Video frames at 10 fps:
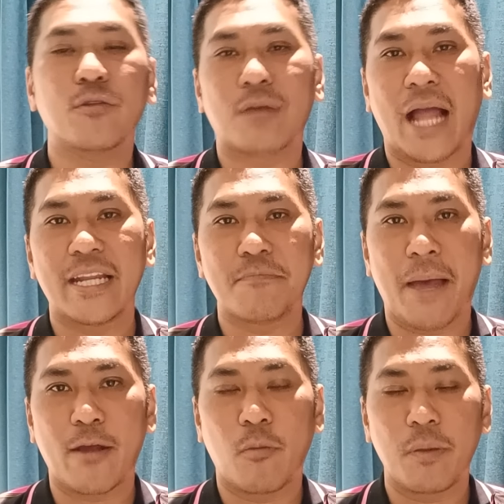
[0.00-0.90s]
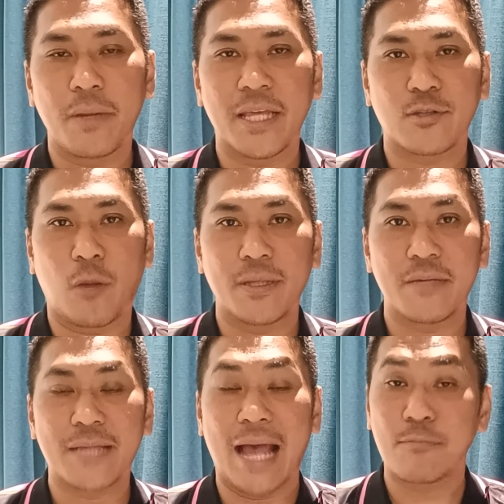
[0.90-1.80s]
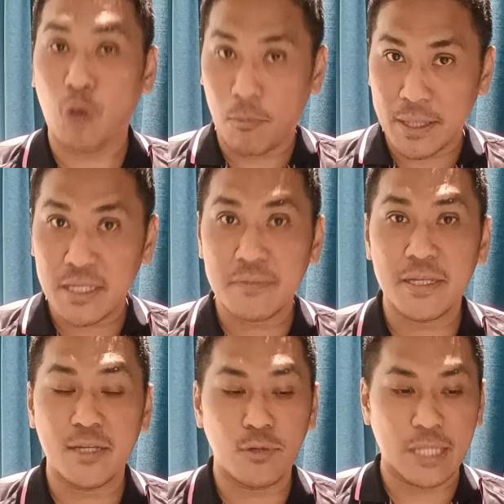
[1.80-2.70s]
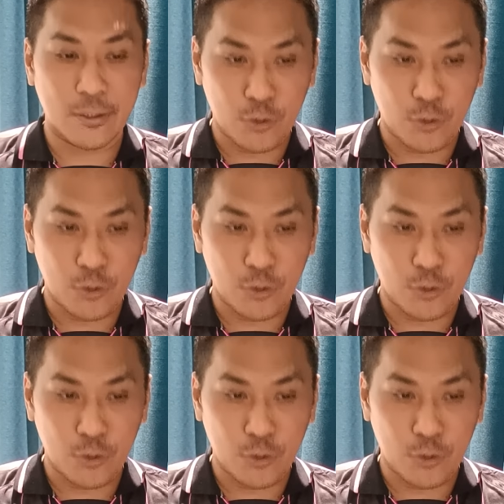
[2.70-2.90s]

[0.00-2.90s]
บฤดูกาลนี้ไปของพรีเมียร์ลีก 2023-2024 ยูไน